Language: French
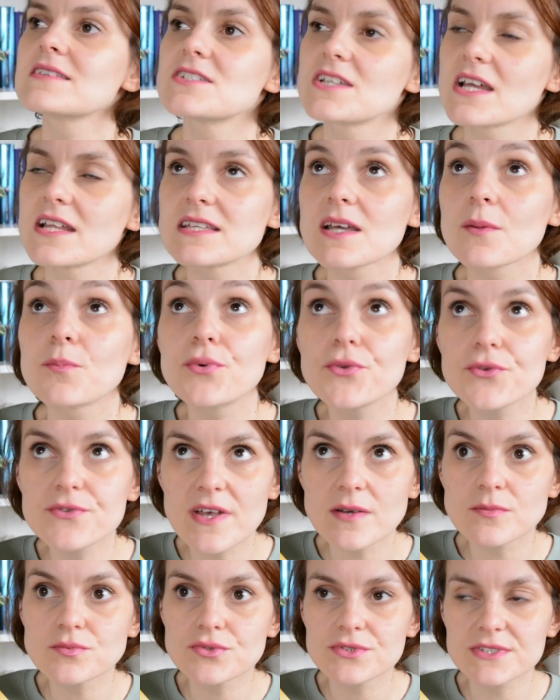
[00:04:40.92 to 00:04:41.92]
j'allais dire
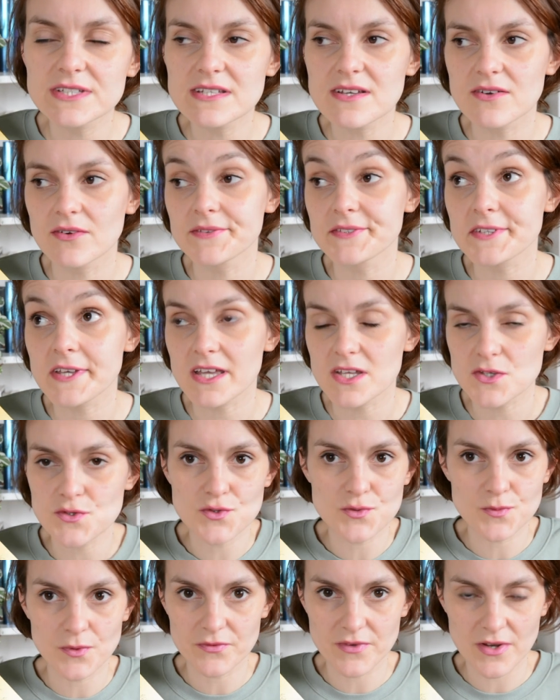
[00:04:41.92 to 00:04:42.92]
plus aboutie, on dirait un
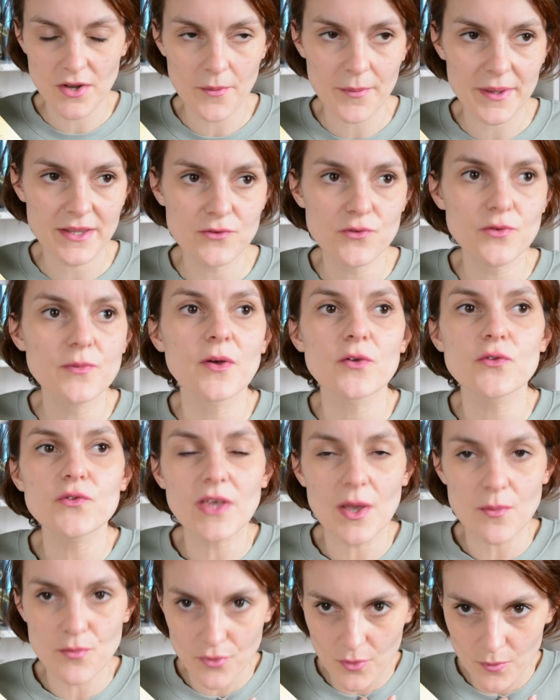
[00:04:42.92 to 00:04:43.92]
jugement de valeur, pas du tout, mais en
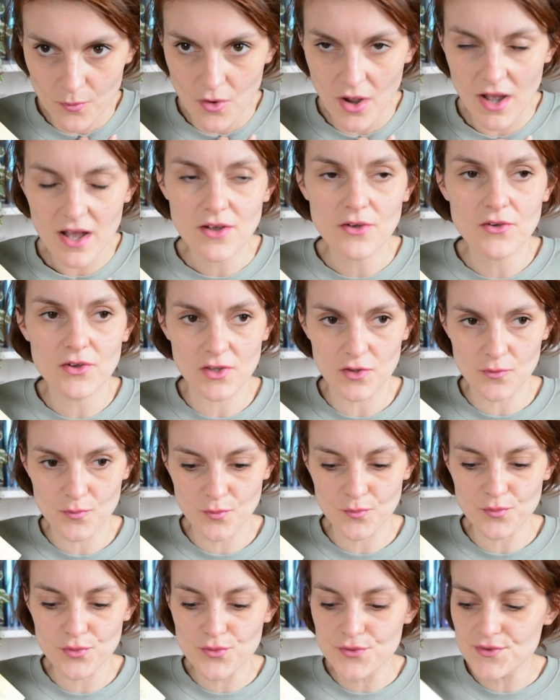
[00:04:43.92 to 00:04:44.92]
tout cas pour moi,
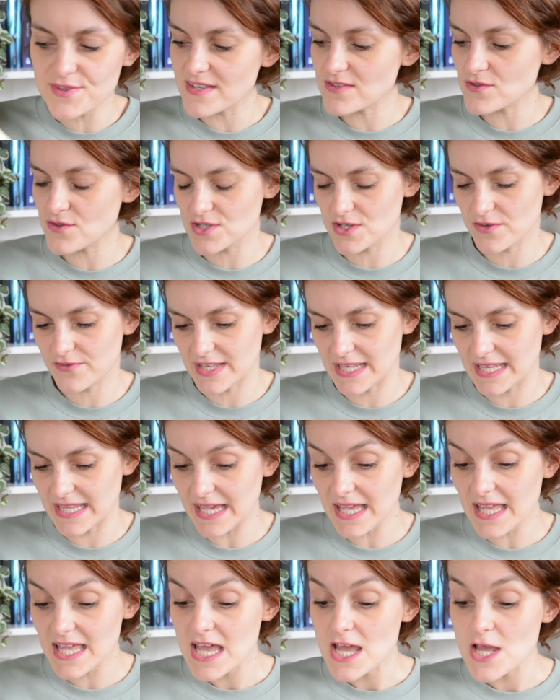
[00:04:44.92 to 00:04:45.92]
correspond plus à ce que j'ai envie de
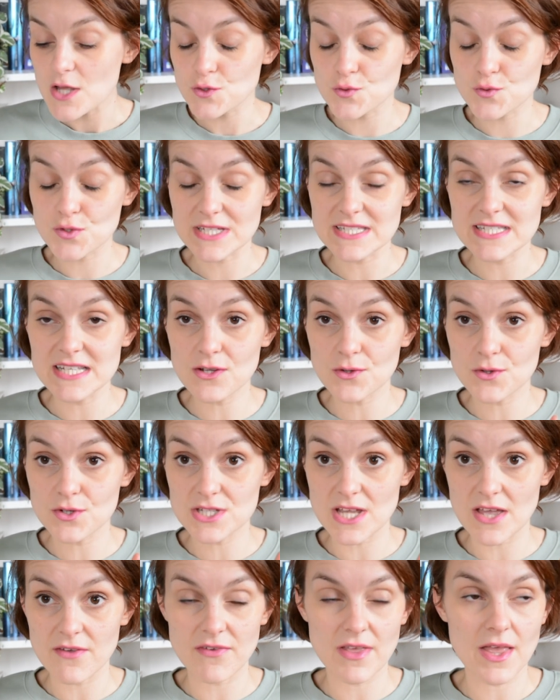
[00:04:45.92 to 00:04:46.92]
lire. Toujours est-il
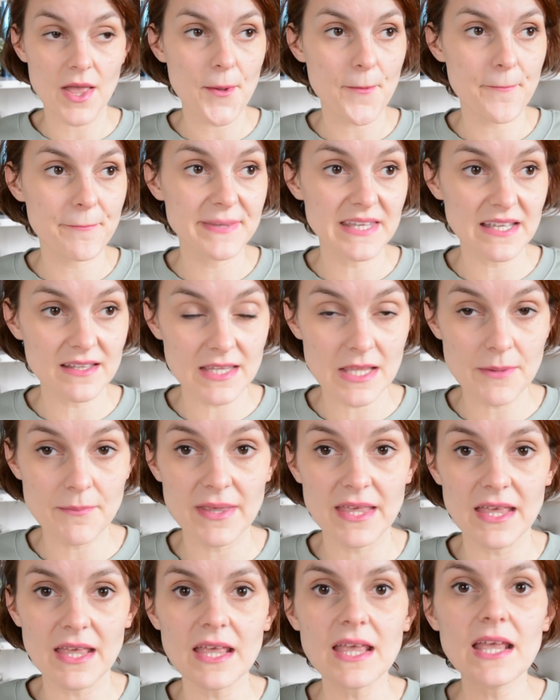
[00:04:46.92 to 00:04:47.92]
que j'avais bien
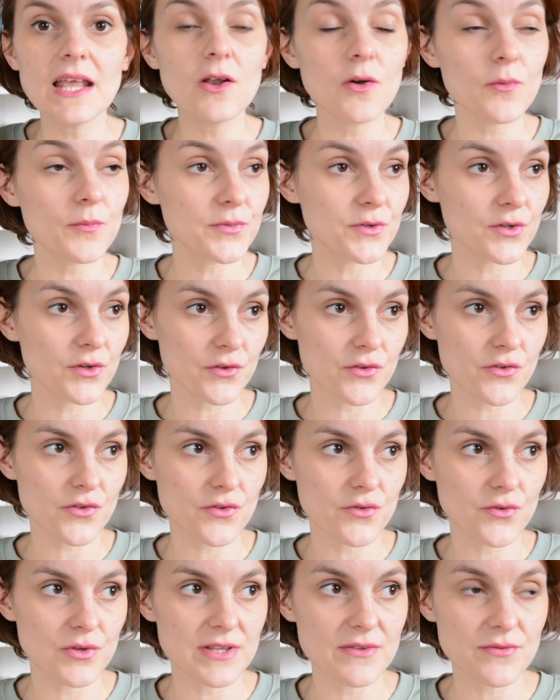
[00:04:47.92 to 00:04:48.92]
aimé et
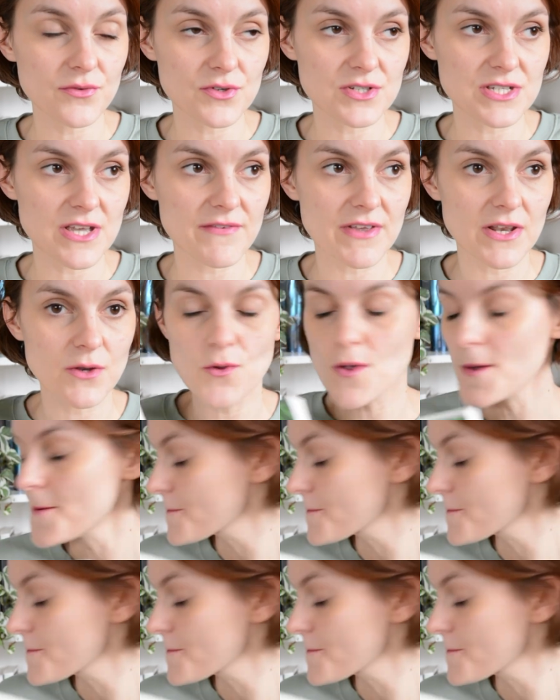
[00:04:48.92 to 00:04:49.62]
l'ambiance du livre que j'avais lu